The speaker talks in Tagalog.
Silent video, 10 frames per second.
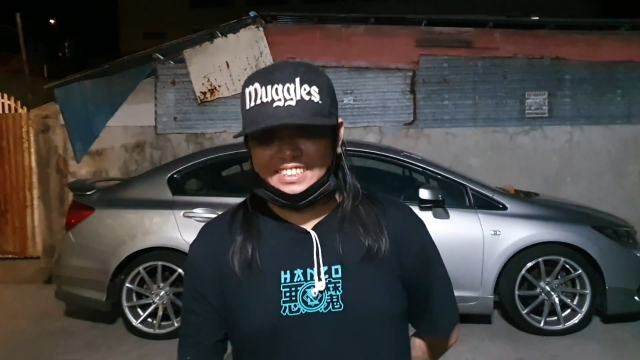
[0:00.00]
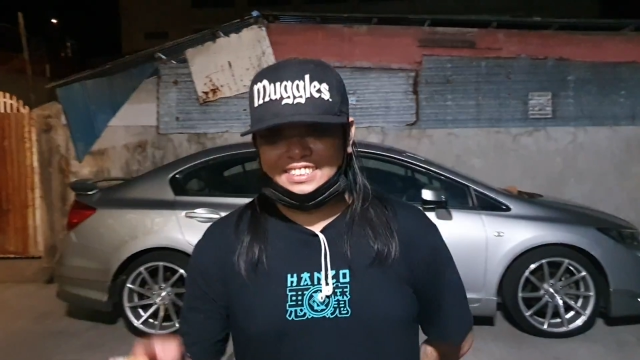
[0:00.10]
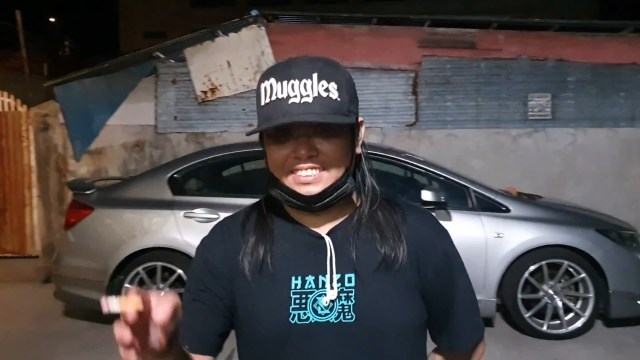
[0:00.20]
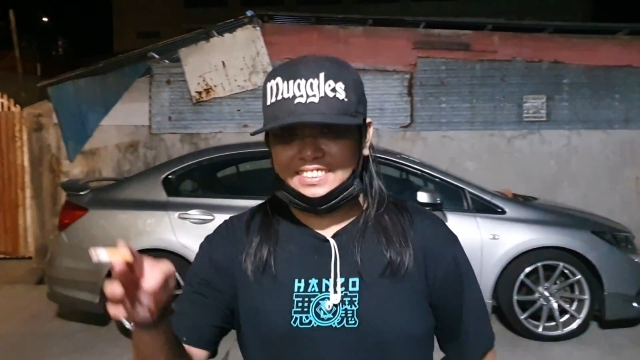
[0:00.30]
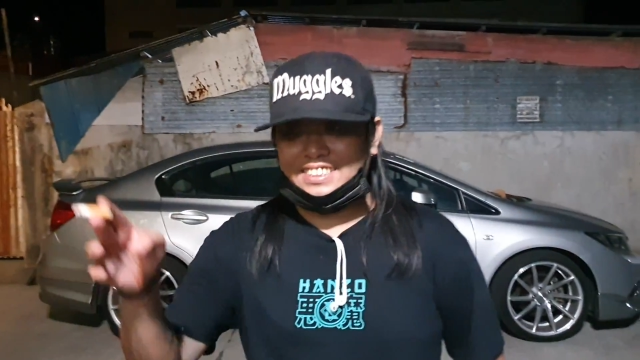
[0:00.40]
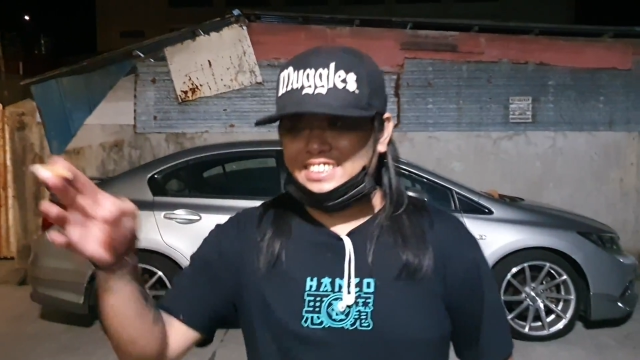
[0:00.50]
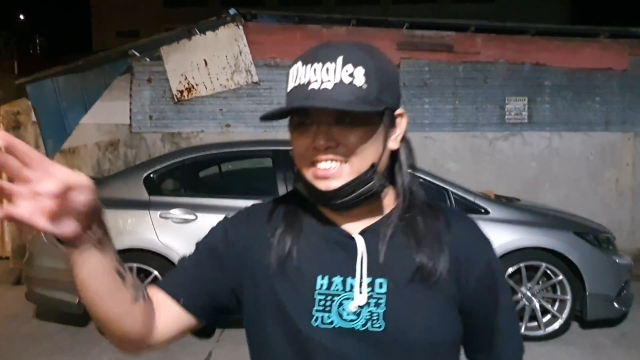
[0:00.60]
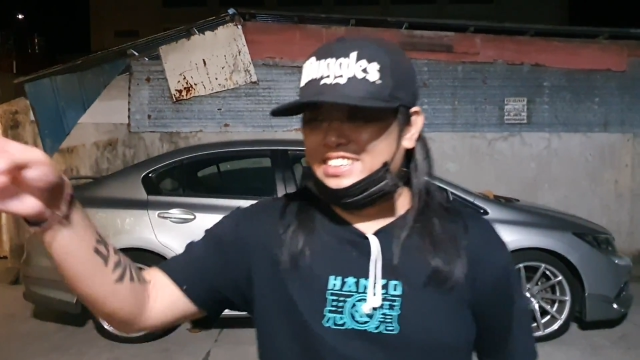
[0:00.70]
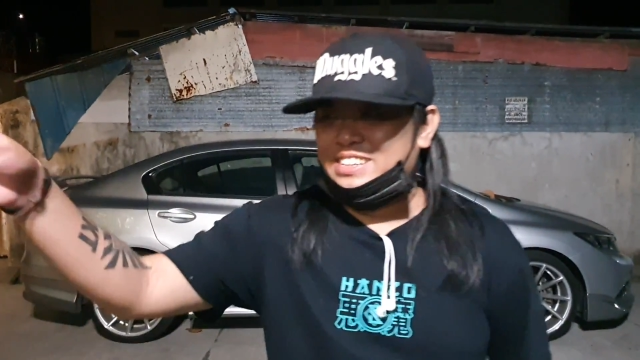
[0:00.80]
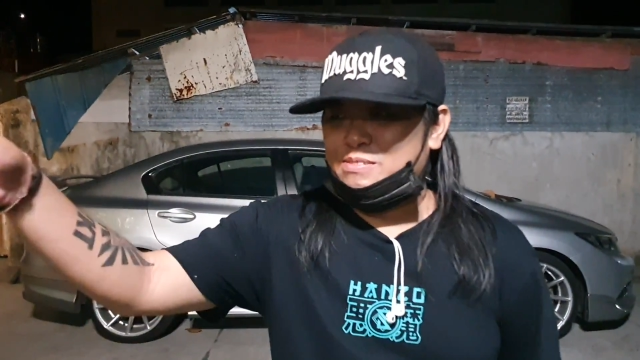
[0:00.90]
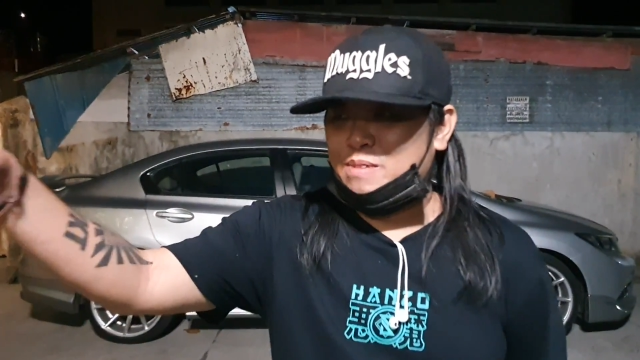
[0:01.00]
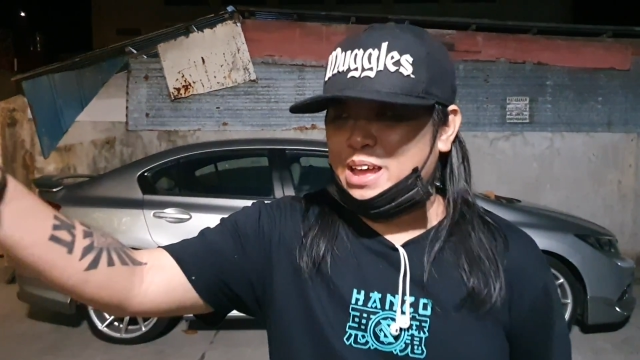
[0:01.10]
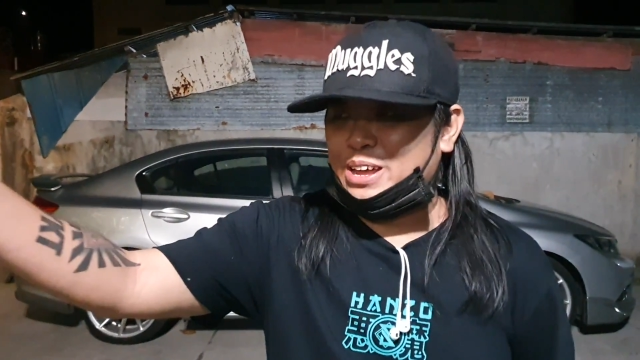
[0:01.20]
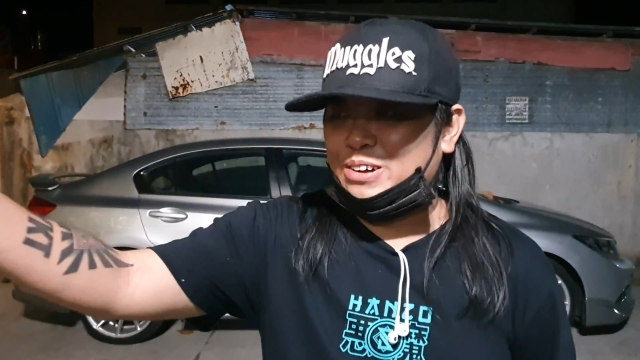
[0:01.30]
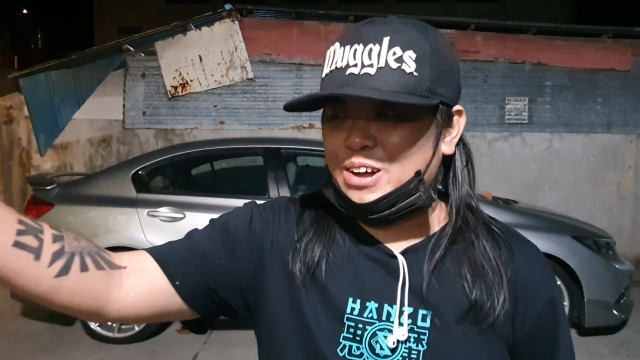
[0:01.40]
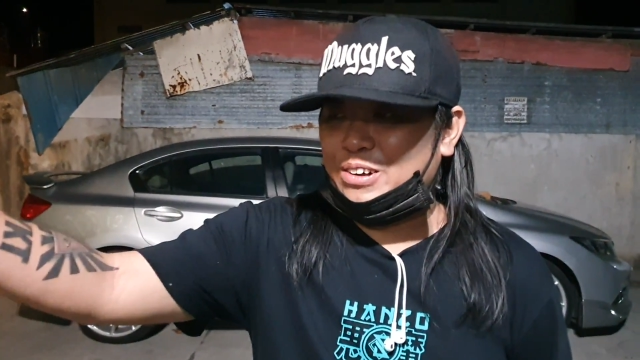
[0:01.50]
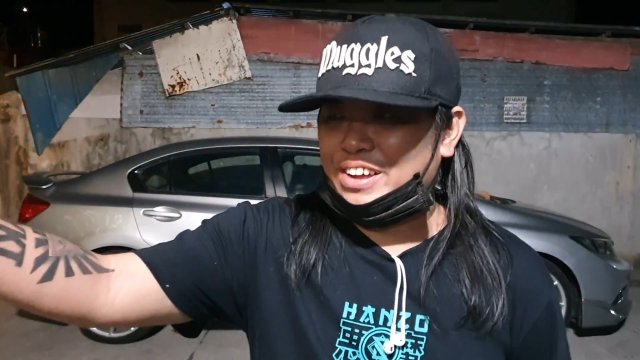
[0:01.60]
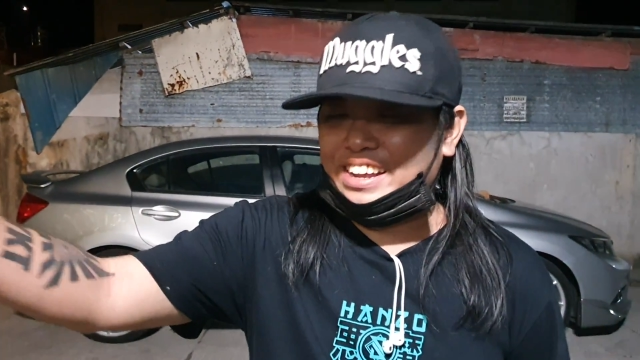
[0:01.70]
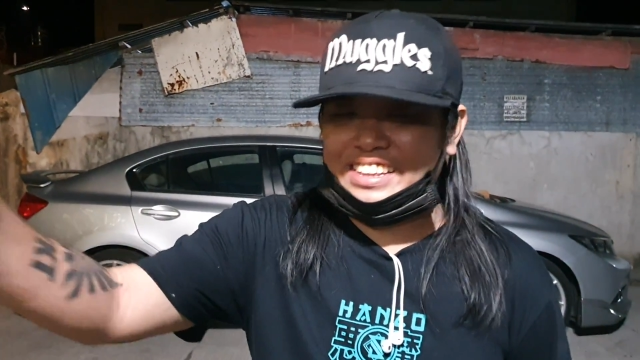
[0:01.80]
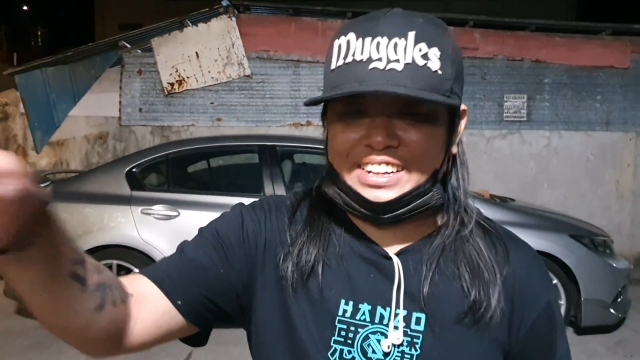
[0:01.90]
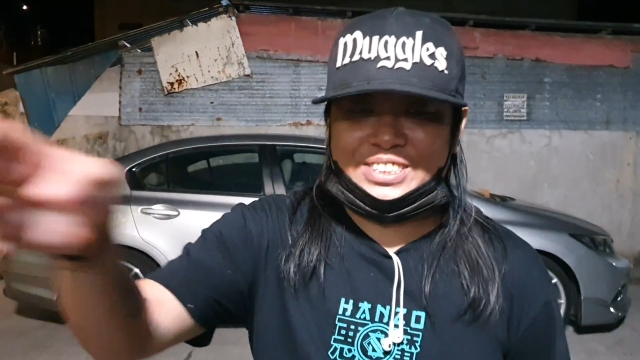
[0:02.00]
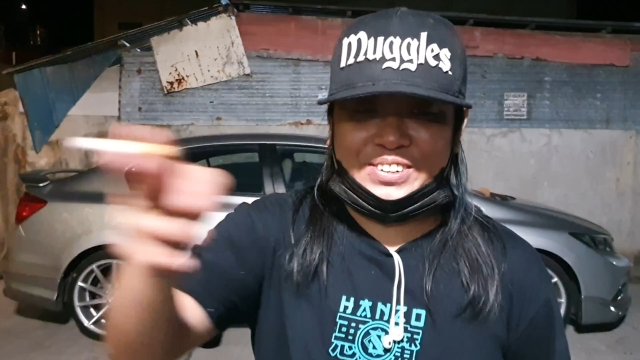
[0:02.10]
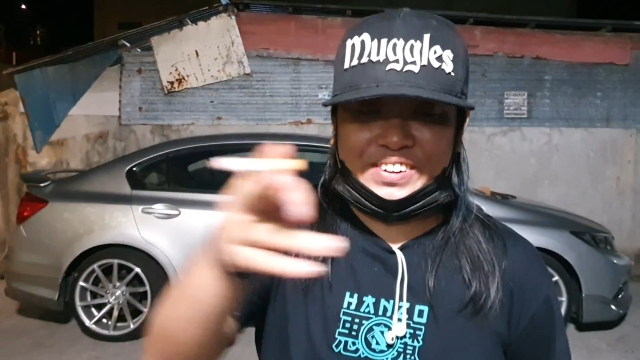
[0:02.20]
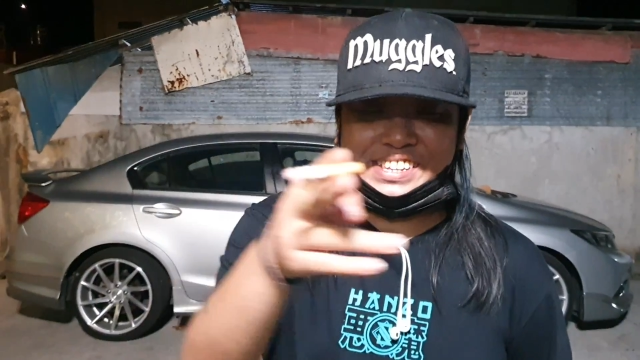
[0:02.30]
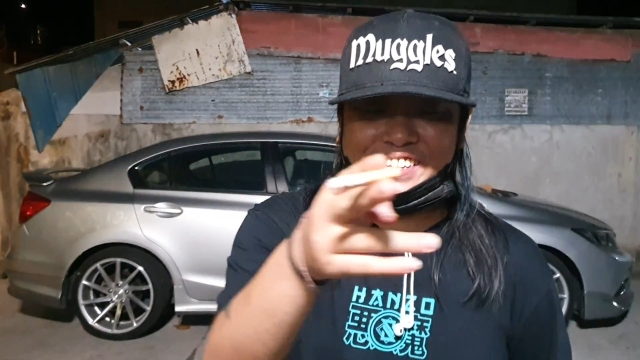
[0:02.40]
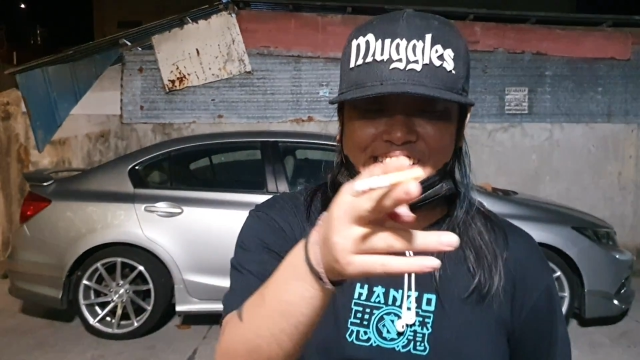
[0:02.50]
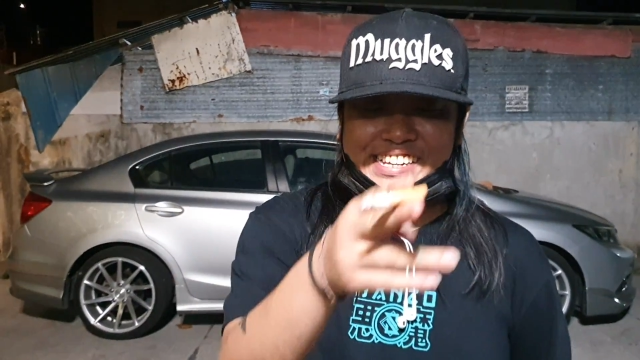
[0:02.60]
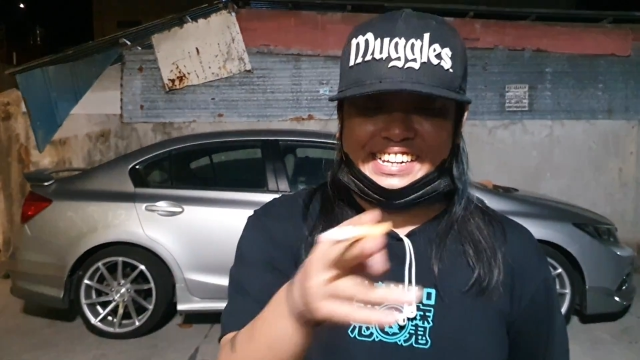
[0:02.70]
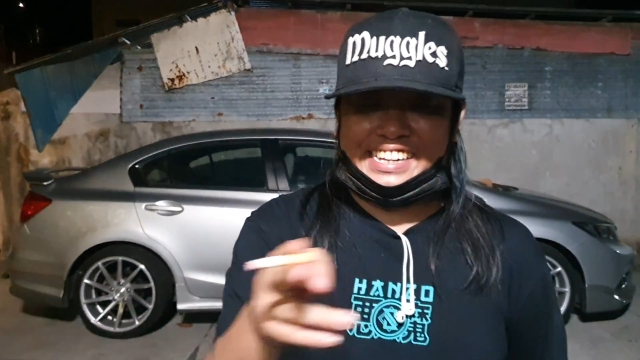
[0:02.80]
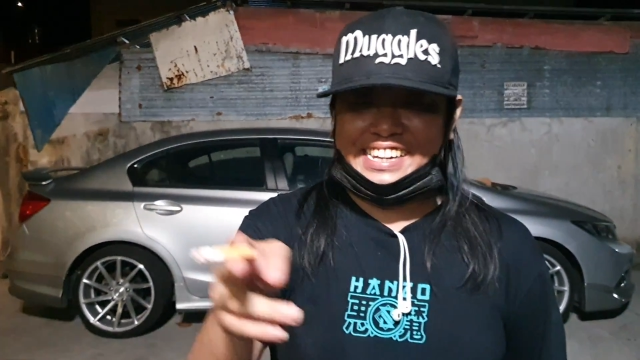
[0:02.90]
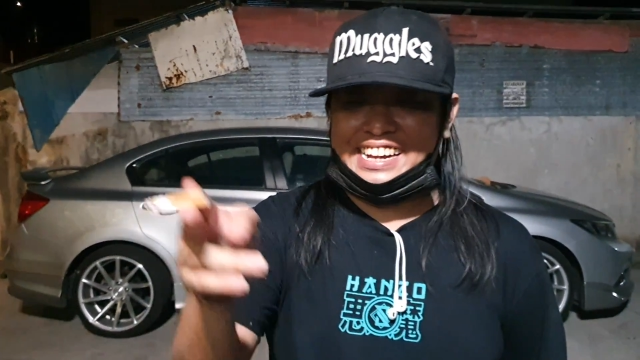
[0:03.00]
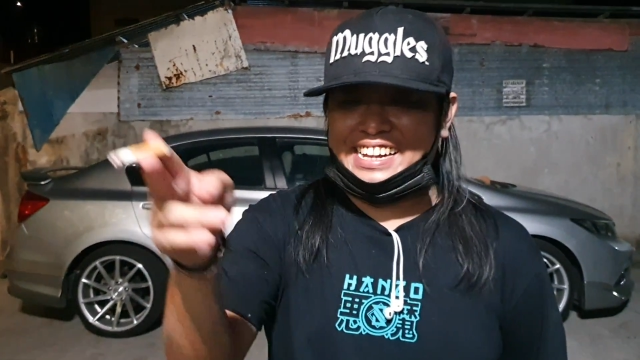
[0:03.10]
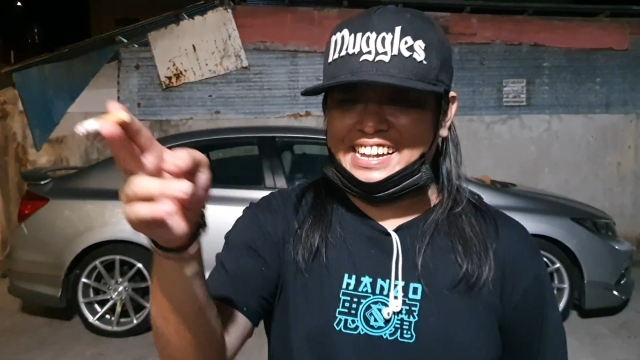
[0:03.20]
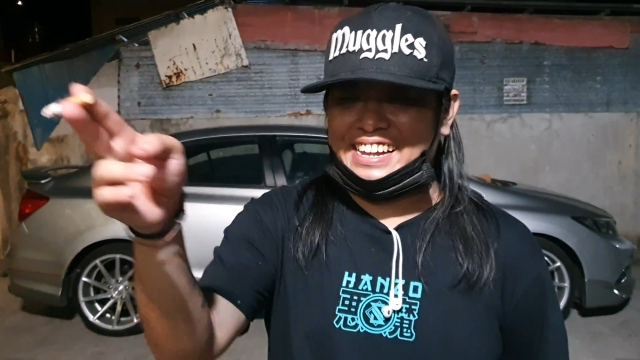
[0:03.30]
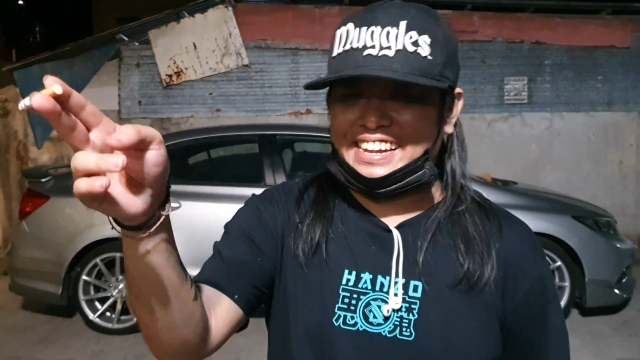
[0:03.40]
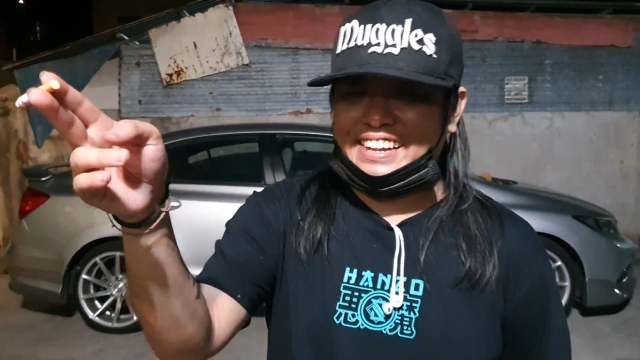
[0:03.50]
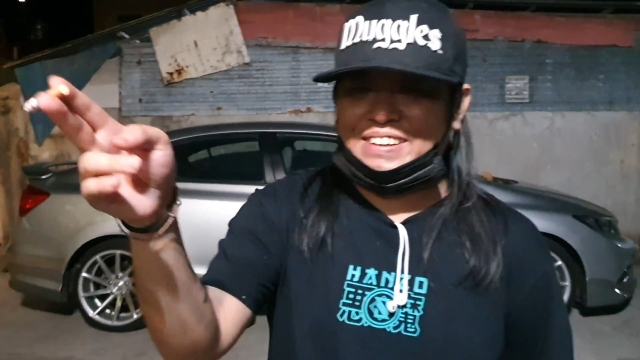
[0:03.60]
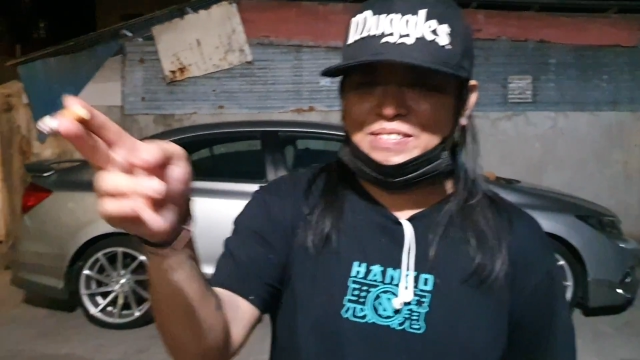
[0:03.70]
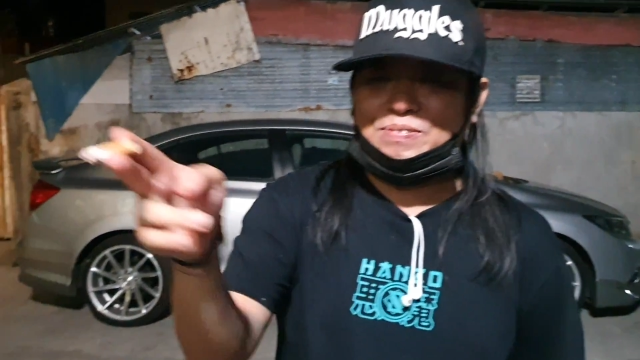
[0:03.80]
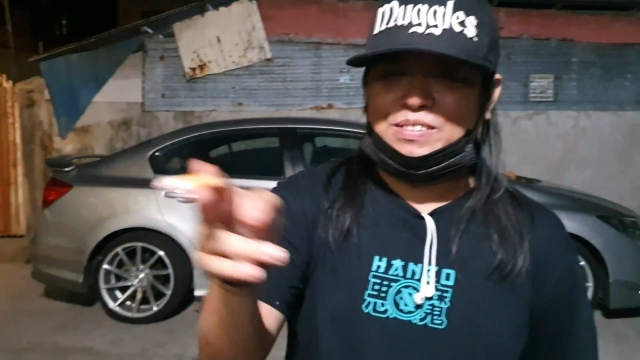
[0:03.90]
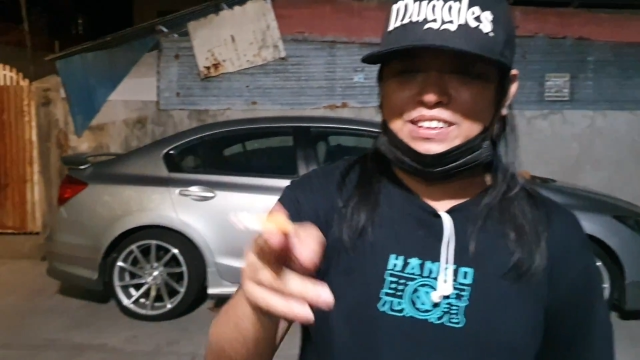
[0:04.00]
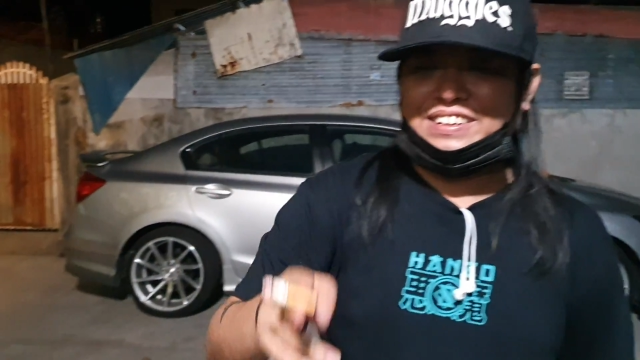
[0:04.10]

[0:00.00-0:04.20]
Choke ha? May ko ako eh. Nag-choke kasi si Yaya eh. Nag-choke si Kaya.